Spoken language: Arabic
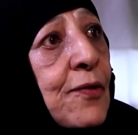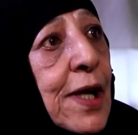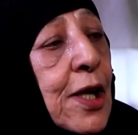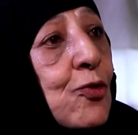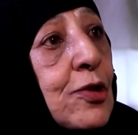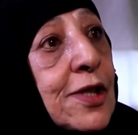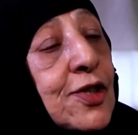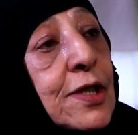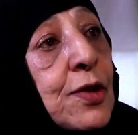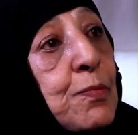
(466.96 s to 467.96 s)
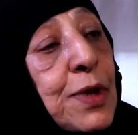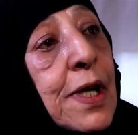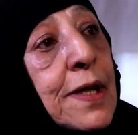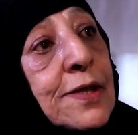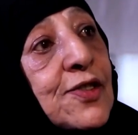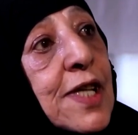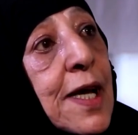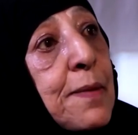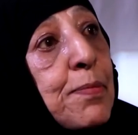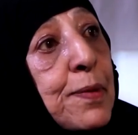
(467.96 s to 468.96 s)
فانا كنت اصير امي كانت
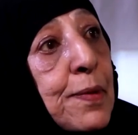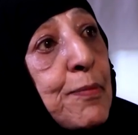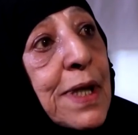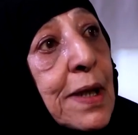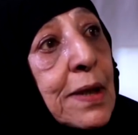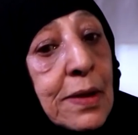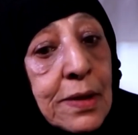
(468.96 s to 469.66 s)
سايب ماء